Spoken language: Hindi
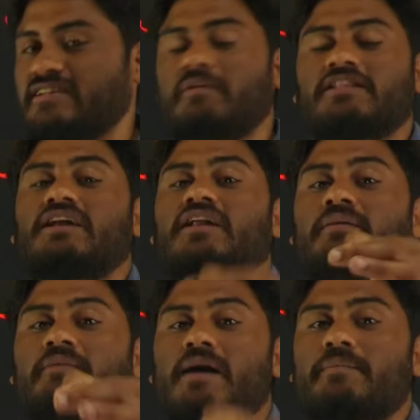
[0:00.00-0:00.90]

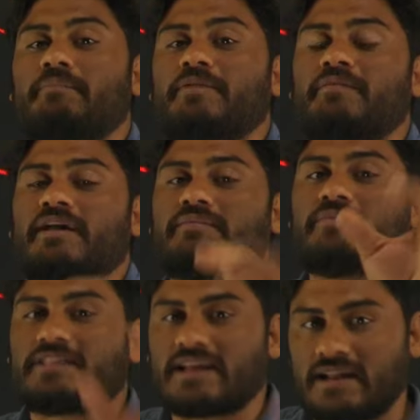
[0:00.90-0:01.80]
मतलब आप अपने बारे में
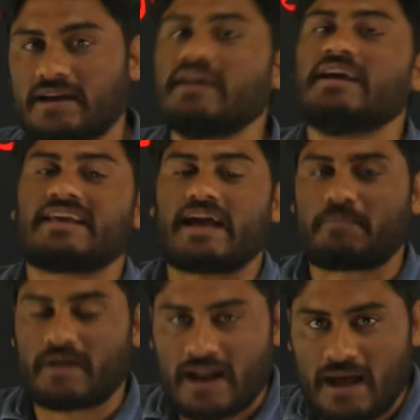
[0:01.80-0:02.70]
बताना कि
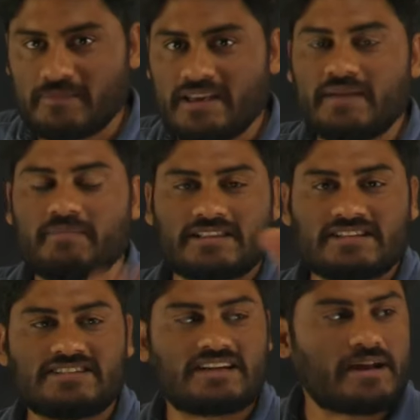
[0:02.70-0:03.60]
आपका नाम ये है माता
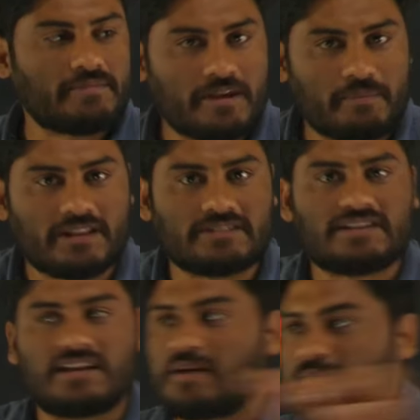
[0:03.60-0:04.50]
जी का नाम ये पिताजी का नाम